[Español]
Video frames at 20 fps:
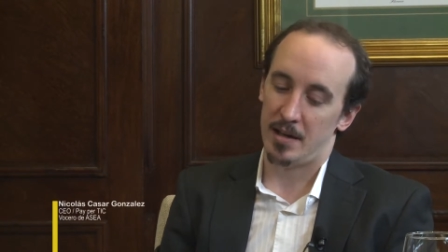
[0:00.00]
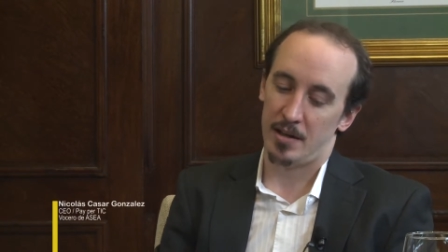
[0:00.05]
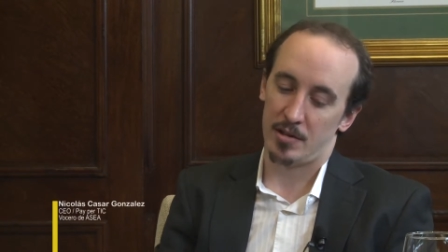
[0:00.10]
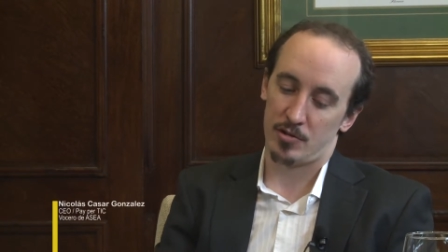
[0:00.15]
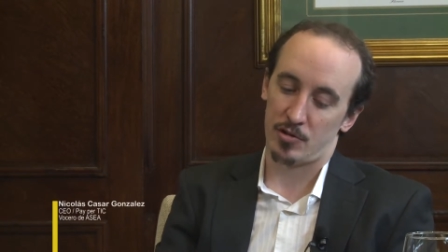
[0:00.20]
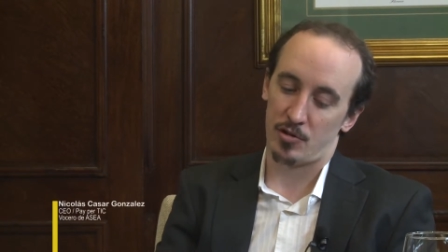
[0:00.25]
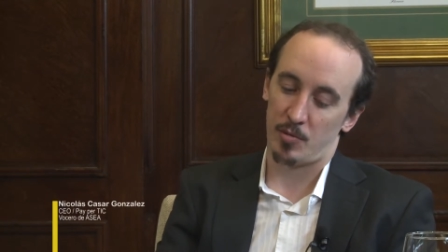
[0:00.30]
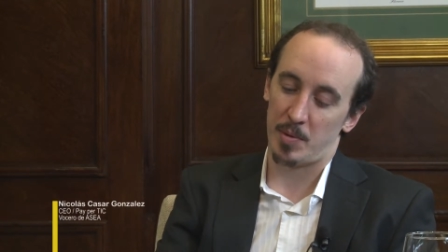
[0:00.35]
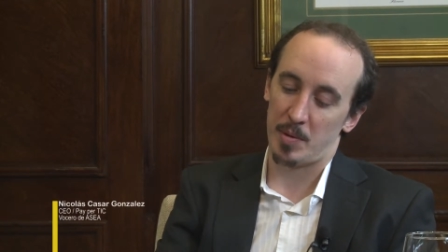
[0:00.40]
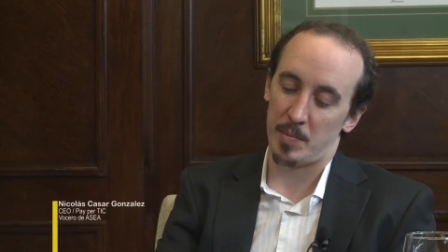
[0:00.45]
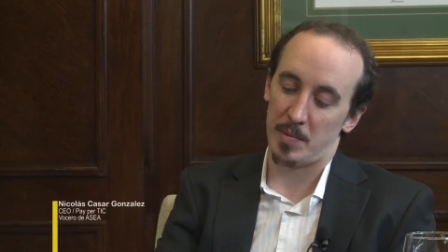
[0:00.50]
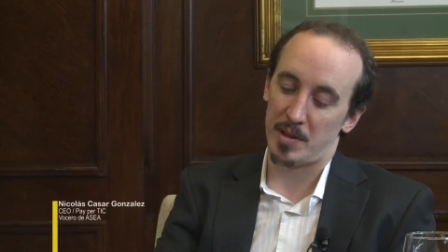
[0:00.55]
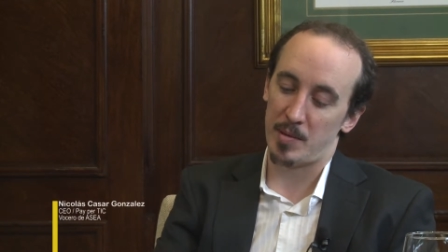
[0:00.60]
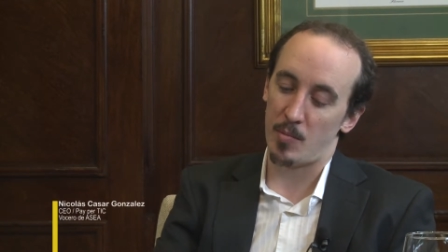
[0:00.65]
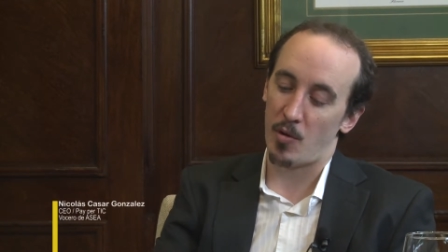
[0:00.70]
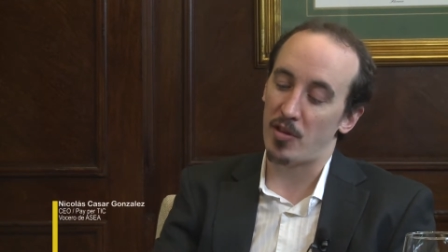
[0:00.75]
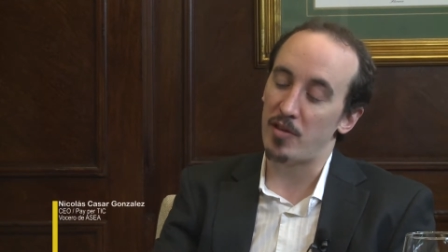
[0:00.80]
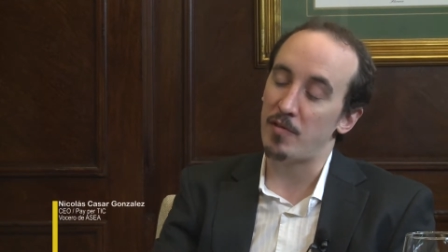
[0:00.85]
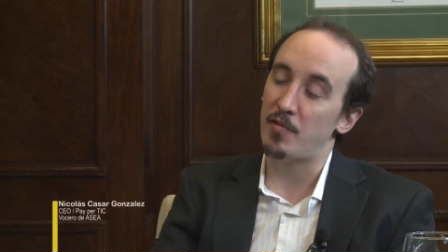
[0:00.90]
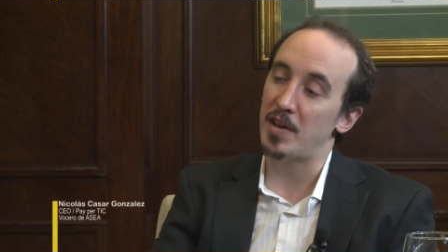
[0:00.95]
Nosotros
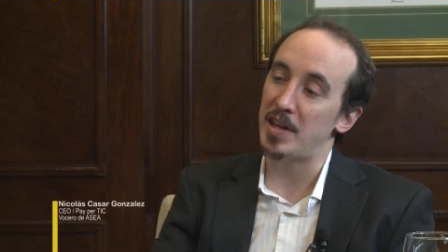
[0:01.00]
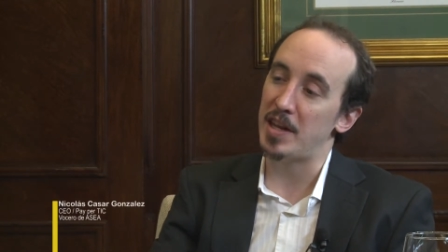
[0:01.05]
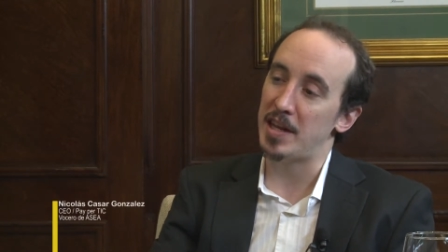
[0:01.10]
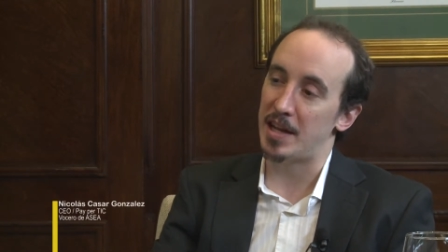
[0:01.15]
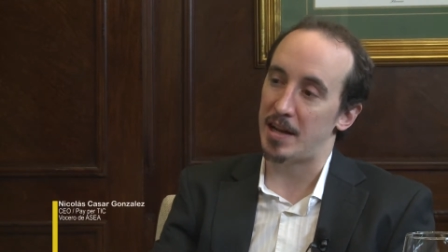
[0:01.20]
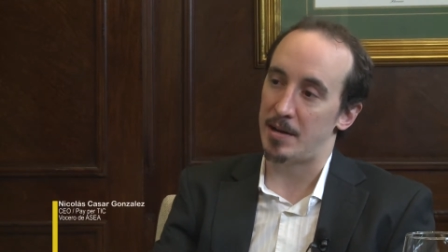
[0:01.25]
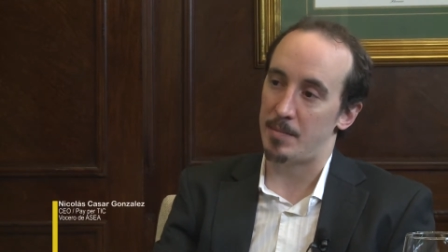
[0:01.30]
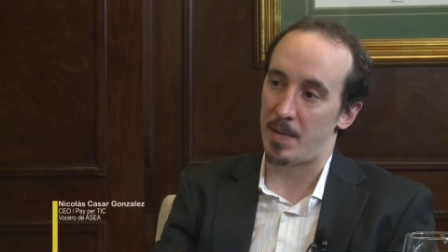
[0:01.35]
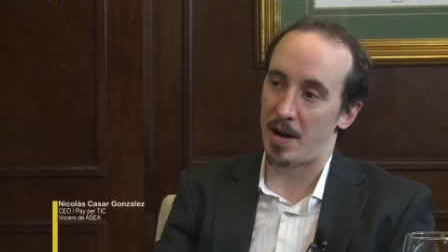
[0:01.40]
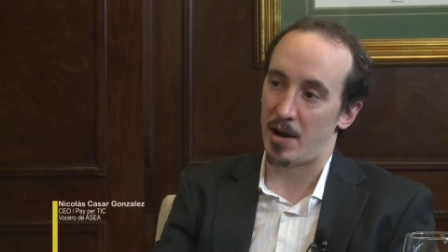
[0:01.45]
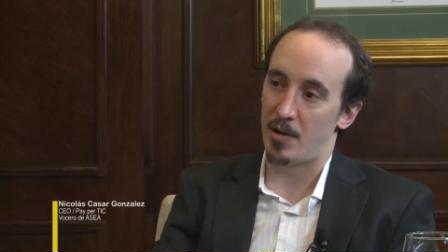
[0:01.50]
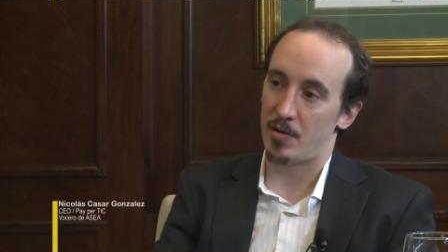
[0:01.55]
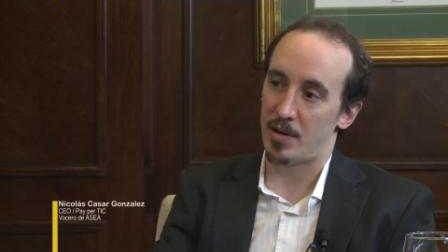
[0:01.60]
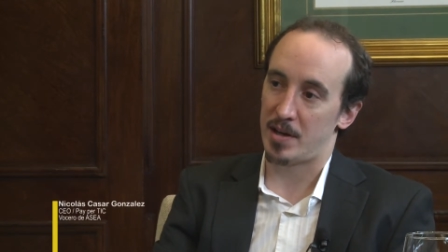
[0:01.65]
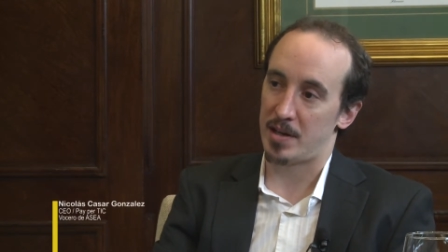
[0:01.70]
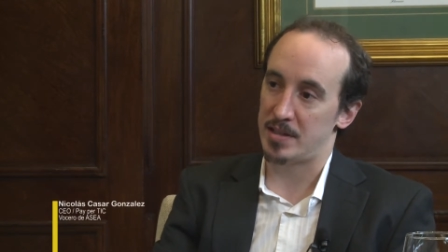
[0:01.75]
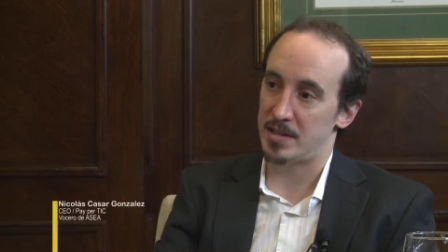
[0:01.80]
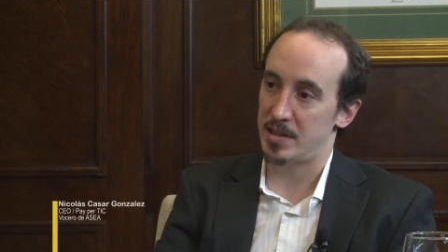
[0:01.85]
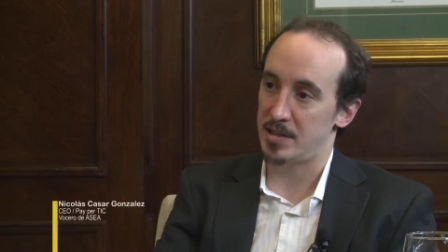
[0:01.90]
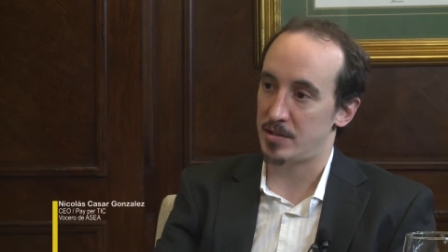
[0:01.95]
permitimos diferir el pago.
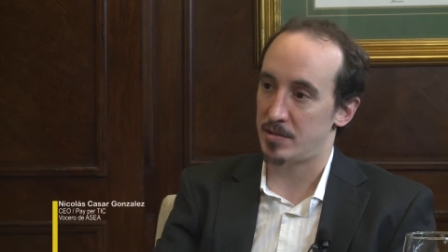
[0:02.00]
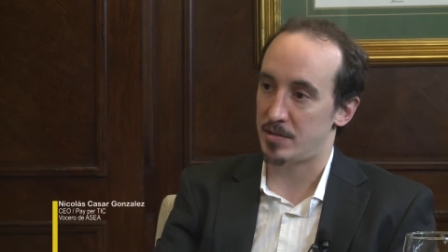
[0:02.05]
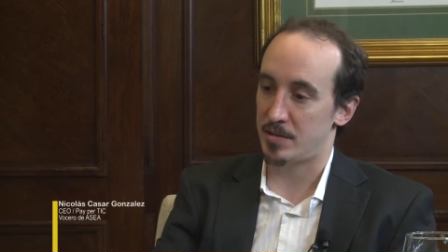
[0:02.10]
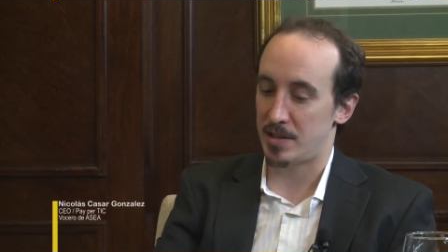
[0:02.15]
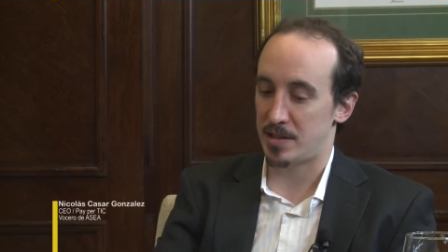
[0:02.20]
¿Qué es eso?